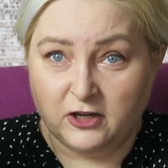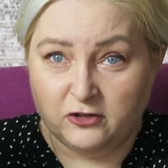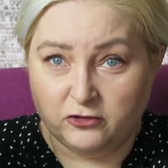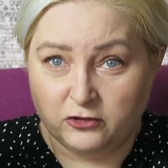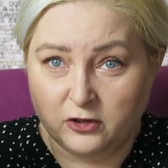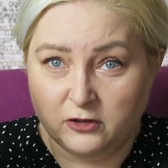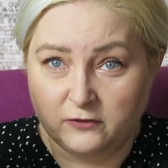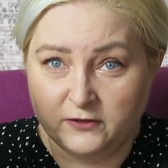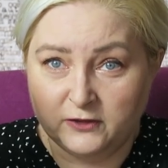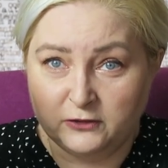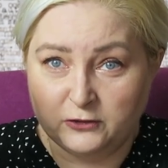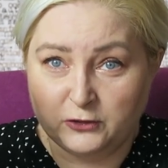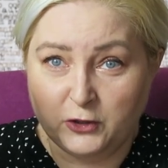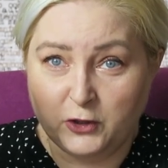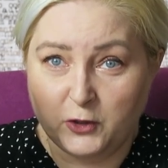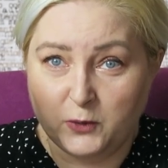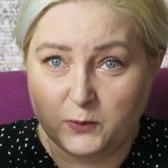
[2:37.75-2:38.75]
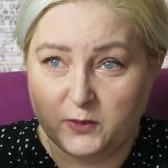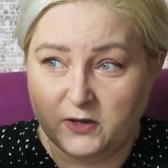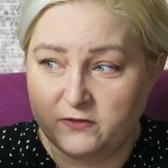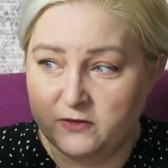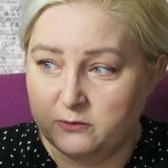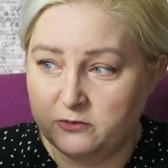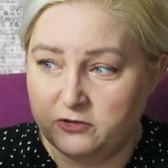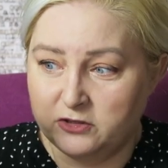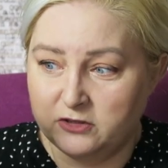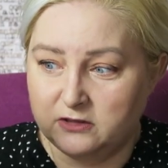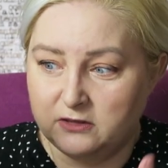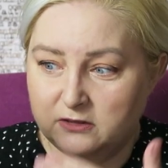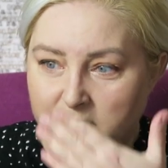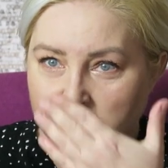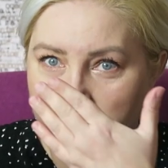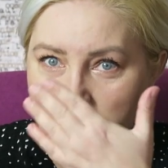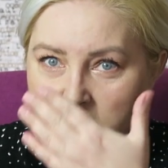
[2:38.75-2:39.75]
aczkolwiek trochę obawiam się
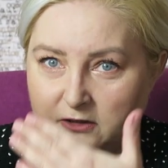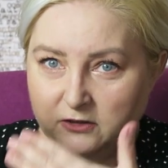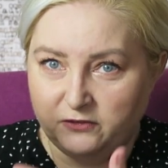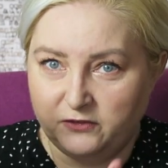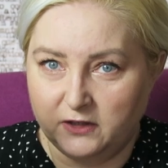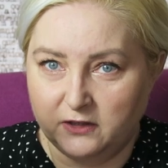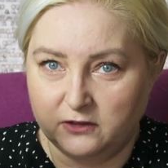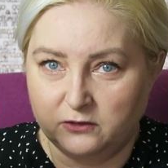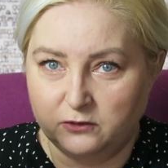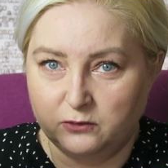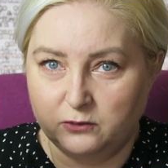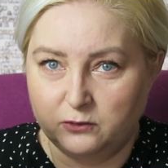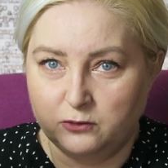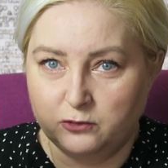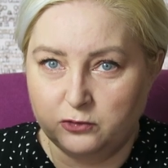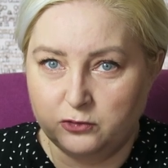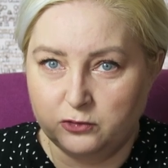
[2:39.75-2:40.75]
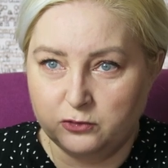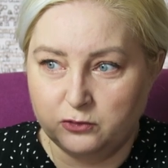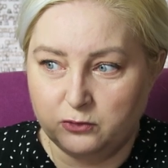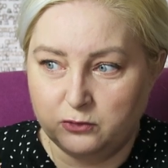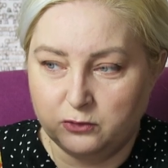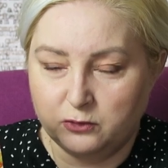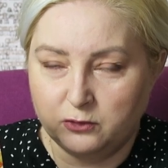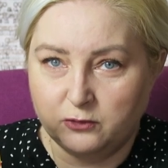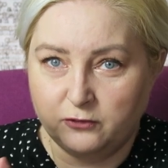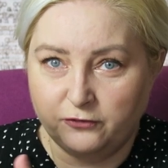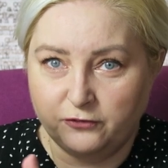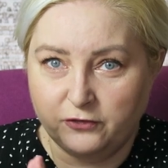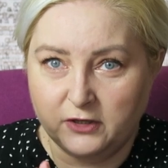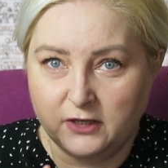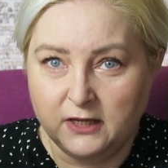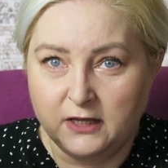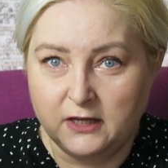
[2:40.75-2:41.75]
tych
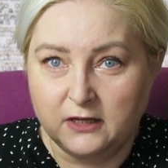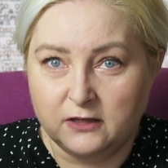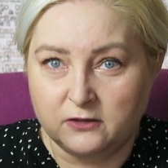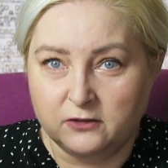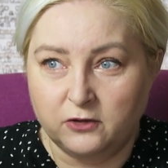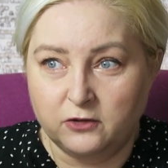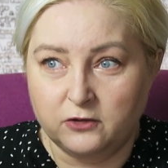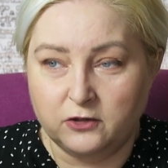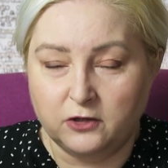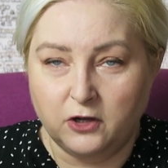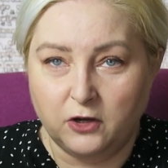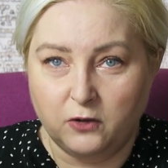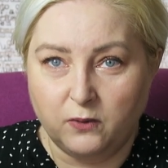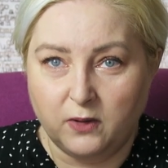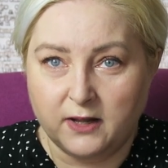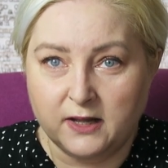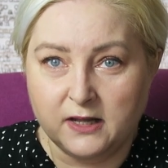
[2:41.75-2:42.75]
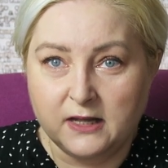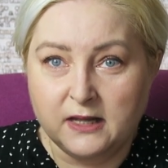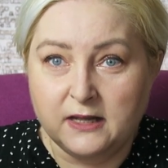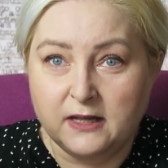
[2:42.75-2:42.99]
kwiatuszków dookoła,